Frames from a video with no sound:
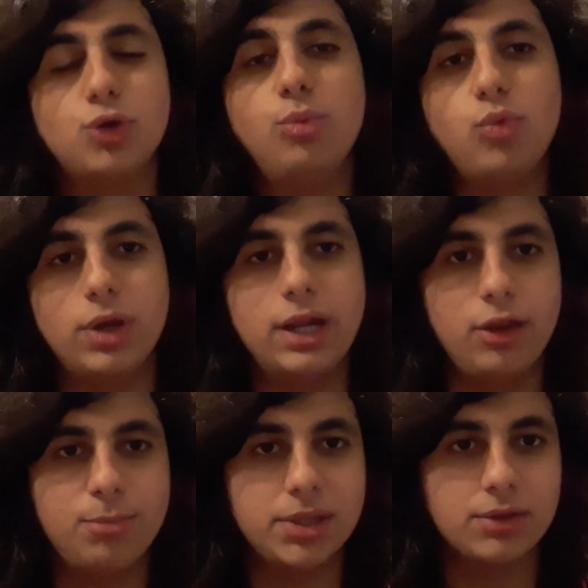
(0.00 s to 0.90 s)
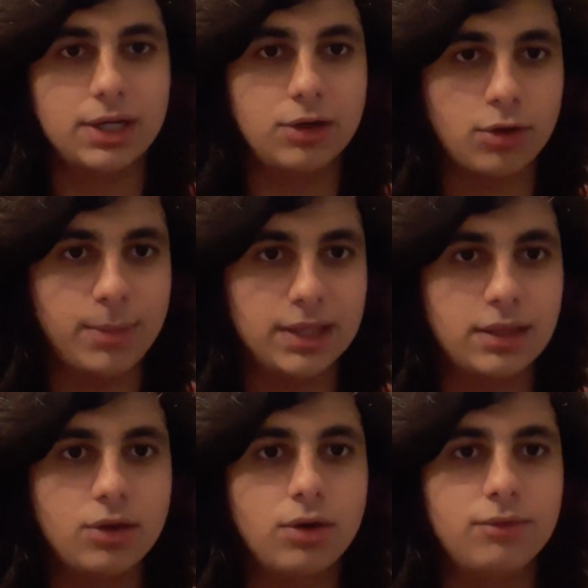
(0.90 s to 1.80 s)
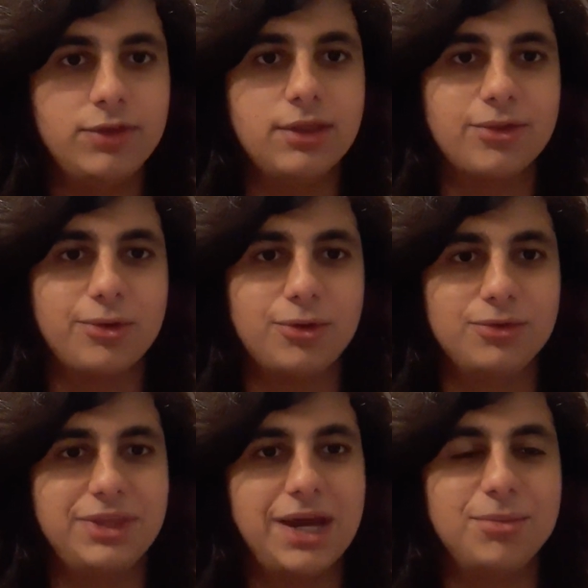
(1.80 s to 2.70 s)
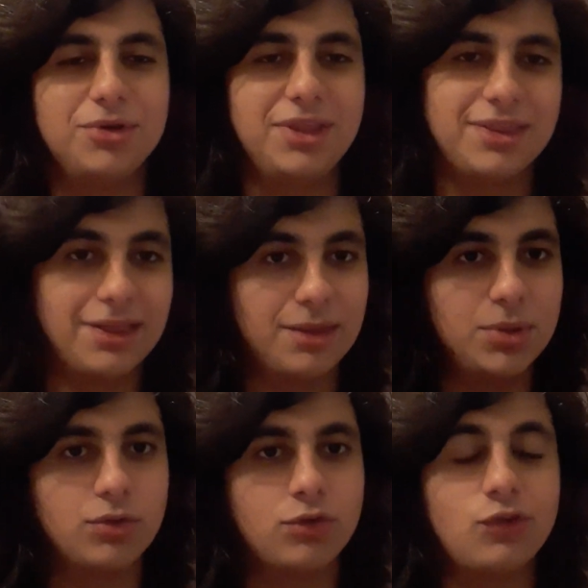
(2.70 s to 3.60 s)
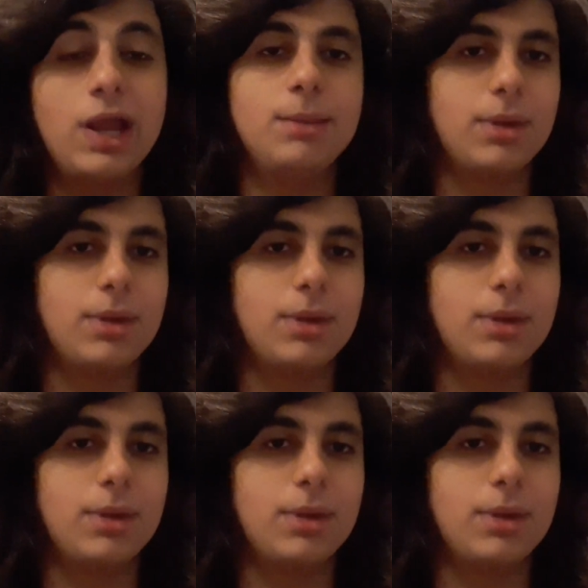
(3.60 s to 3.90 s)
comunque nel rispetto delle norme anti-Covid, se non contiamo il distanziamento sociale,